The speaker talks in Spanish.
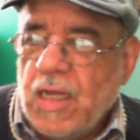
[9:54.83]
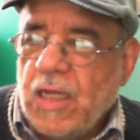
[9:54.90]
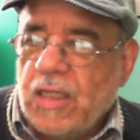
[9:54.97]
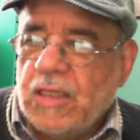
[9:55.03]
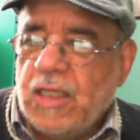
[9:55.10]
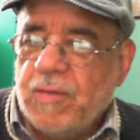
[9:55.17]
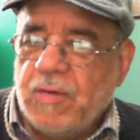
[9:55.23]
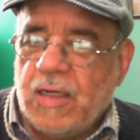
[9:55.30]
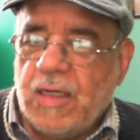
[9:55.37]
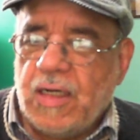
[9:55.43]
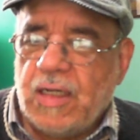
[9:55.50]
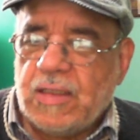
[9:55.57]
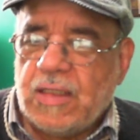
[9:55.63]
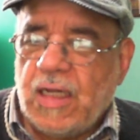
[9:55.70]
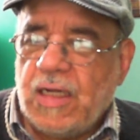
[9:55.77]
De
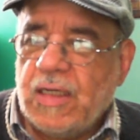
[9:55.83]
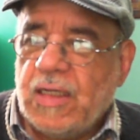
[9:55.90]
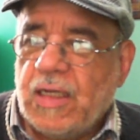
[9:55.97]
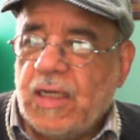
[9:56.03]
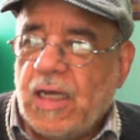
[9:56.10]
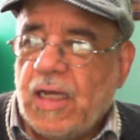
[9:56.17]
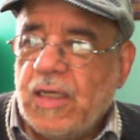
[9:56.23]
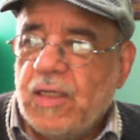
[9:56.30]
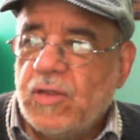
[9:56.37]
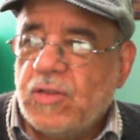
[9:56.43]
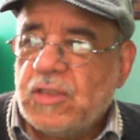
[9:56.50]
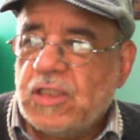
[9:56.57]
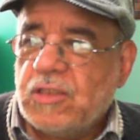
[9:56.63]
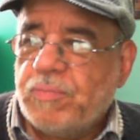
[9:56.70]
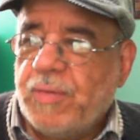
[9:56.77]
manera tal que ahí
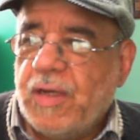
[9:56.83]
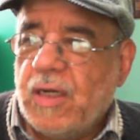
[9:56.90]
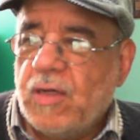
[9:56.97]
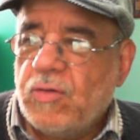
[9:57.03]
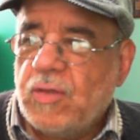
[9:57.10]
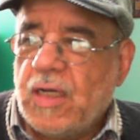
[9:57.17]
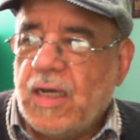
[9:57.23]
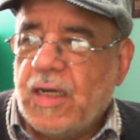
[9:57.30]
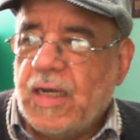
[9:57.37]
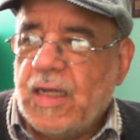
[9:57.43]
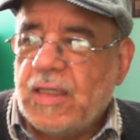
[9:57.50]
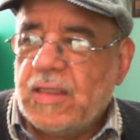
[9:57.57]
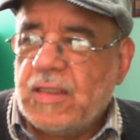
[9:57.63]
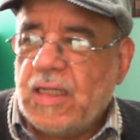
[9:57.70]
nos espera una gran